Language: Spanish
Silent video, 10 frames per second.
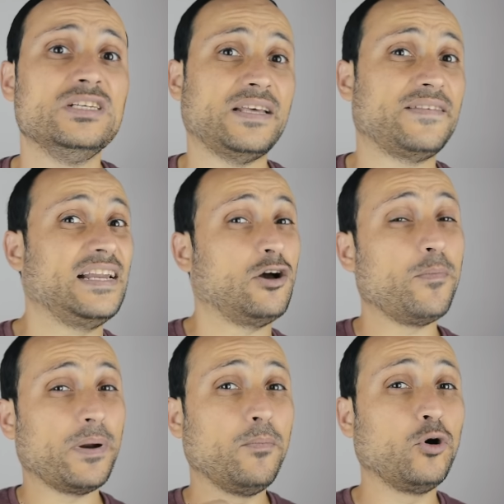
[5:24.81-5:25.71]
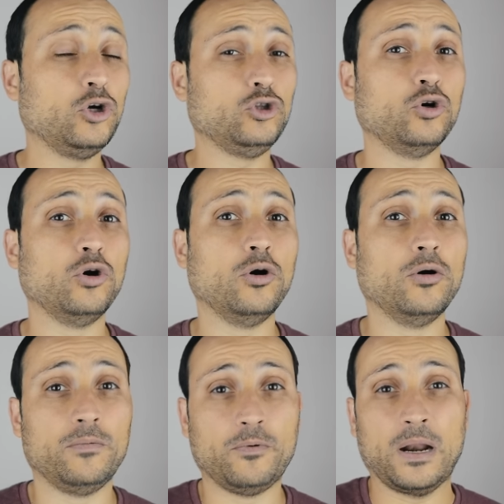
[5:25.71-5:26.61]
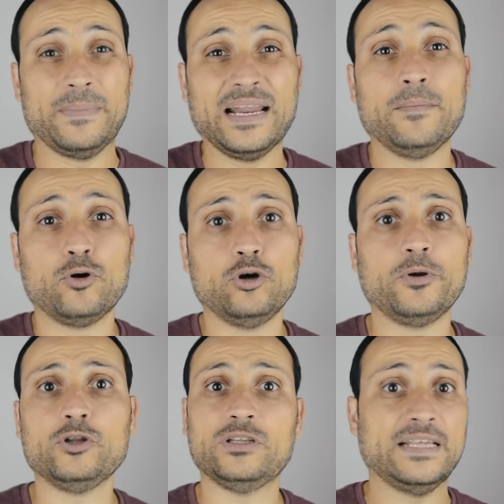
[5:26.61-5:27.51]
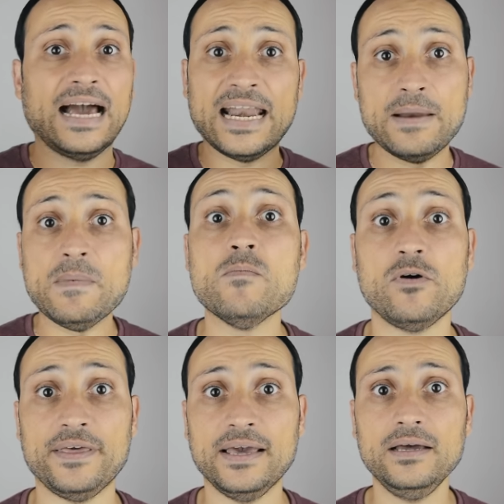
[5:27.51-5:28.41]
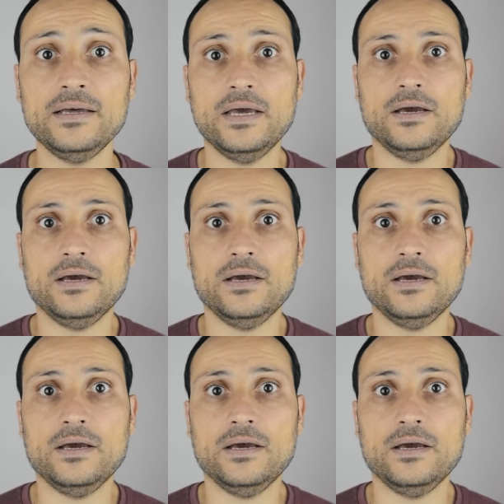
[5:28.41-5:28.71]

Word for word: si haces la compra un poquito por la mañana un poco pronto te llega en el mismo día,